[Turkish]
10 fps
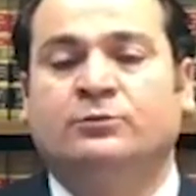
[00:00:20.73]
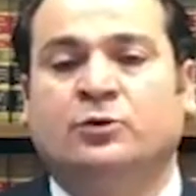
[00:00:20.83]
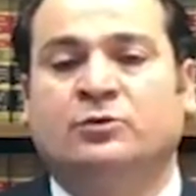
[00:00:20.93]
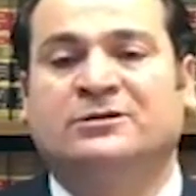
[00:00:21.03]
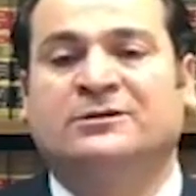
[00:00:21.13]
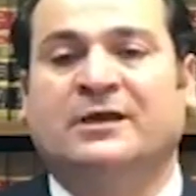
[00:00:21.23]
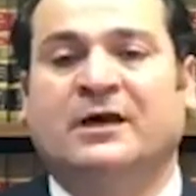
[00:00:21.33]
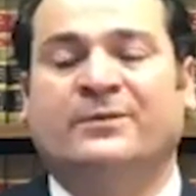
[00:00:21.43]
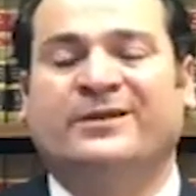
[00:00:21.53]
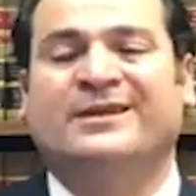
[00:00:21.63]
bu noktada da
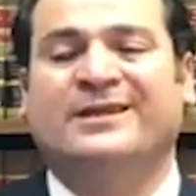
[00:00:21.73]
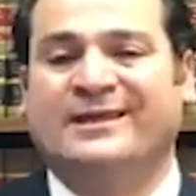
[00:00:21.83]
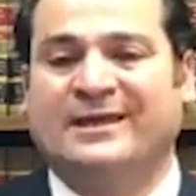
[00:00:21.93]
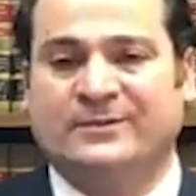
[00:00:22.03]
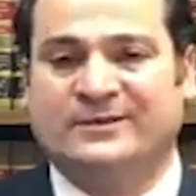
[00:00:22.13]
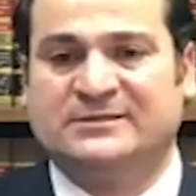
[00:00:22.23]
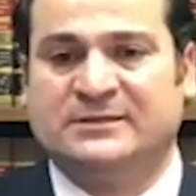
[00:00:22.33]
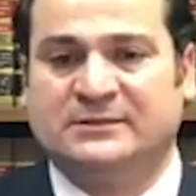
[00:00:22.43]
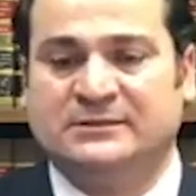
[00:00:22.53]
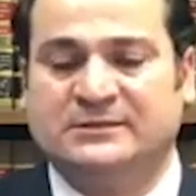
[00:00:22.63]
Amerika'ya gelmek
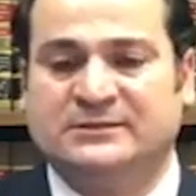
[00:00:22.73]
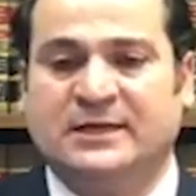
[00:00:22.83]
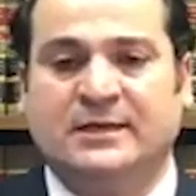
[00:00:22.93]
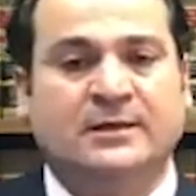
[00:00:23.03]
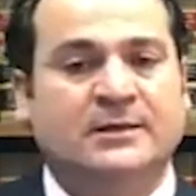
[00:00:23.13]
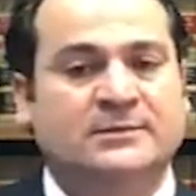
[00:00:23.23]
istediğinizde